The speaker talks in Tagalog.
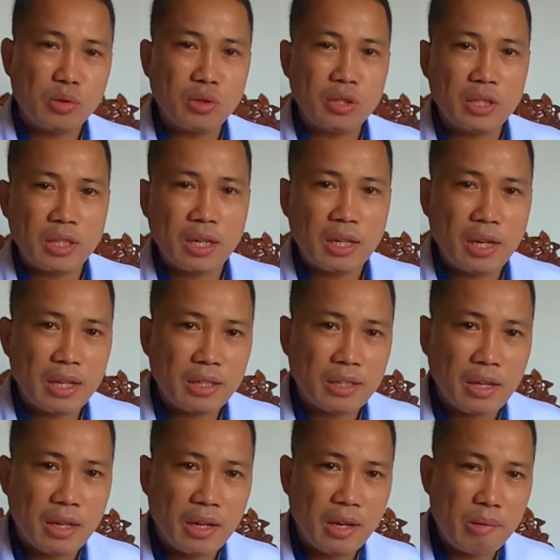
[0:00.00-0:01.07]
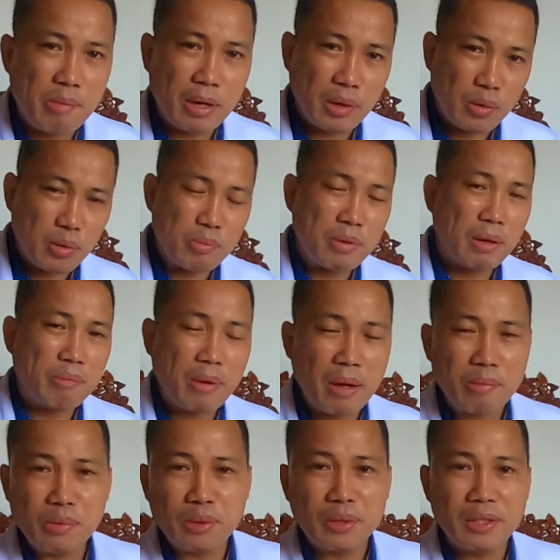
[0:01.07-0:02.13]
source niyan like uh, lamang loob ng
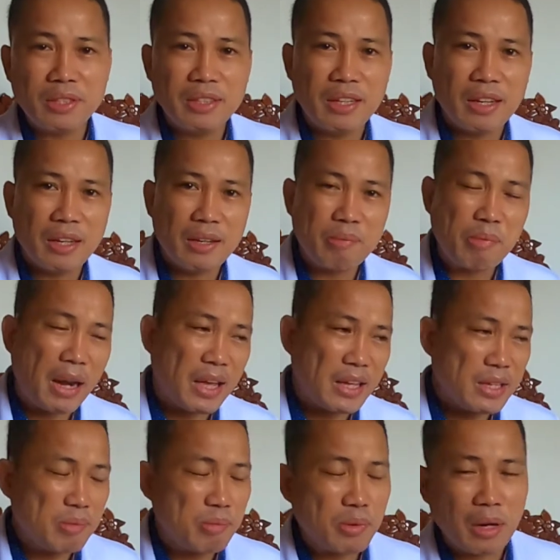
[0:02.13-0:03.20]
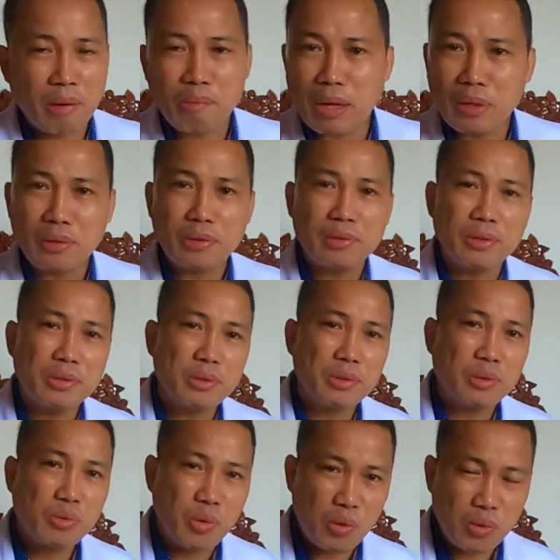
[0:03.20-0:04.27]
baboy, uh, balahibo ng manok, no?
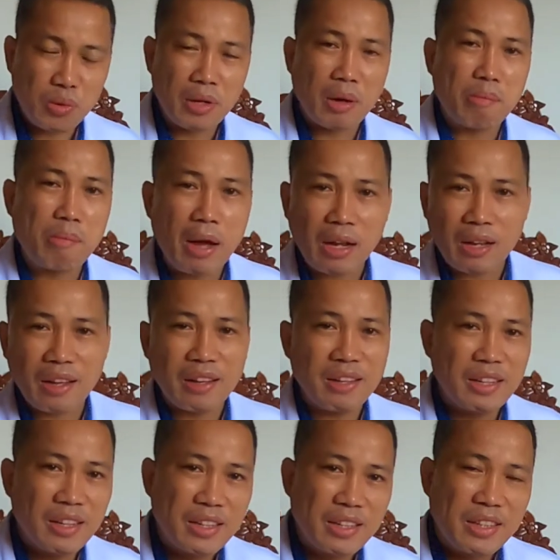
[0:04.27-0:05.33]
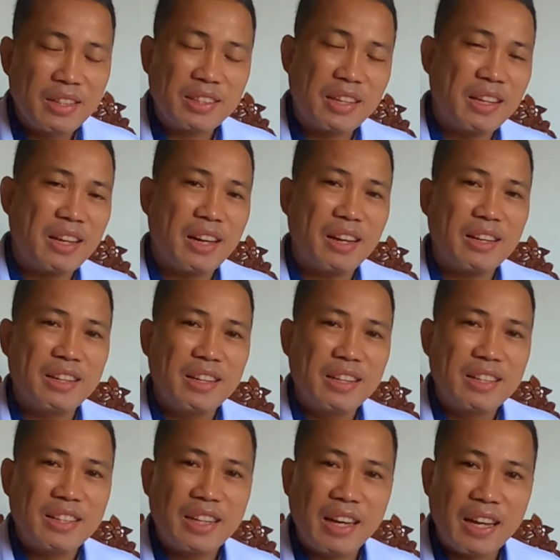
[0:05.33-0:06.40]
so kuko ng baka. Kaya
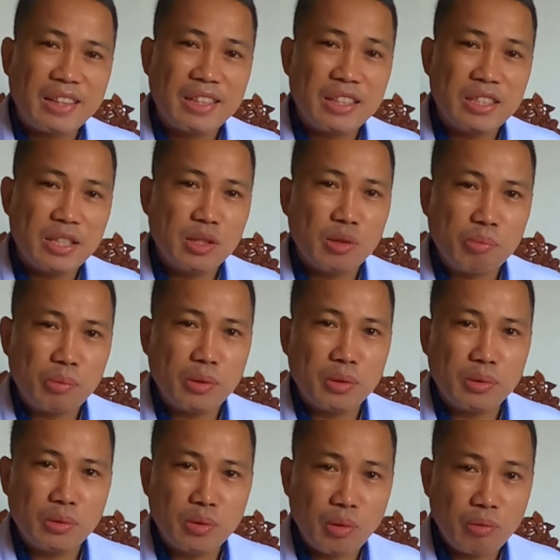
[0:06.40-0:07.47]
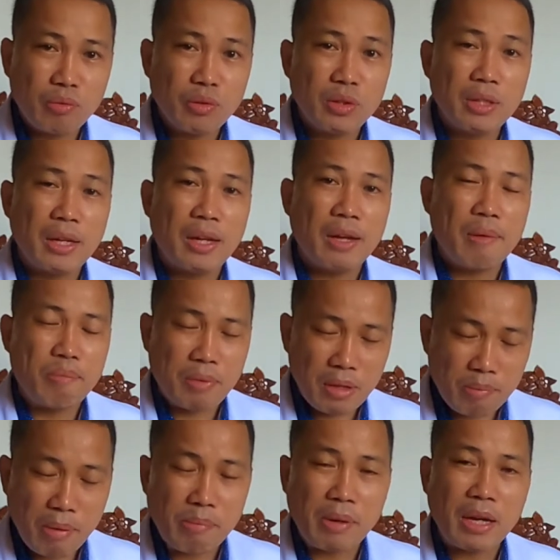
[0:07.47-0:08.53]
kilatisin nyo po yung dog food na
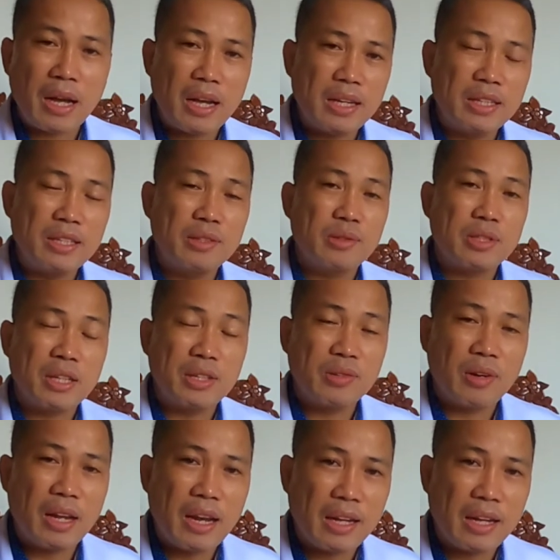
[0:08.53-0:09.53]
ipapakain ninyo sa inyong